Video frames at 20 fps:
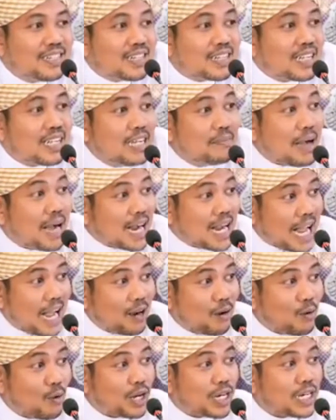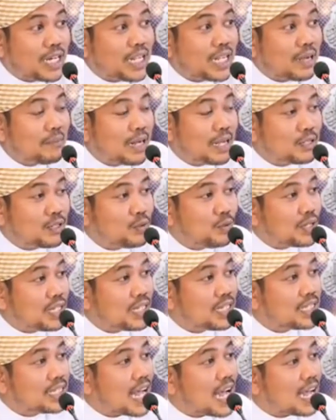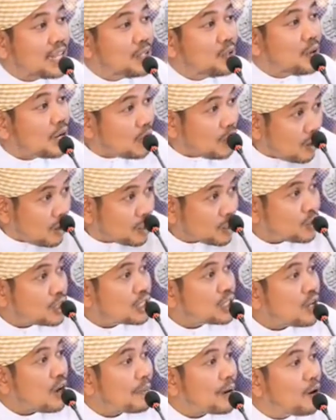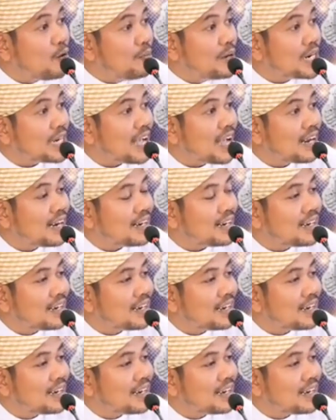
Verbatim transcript: คือบางครั้งคนที่กำลังถูกอิจฉาอยู่อัลลอฮ์ก็ทดสอบเขาเหมือนกัน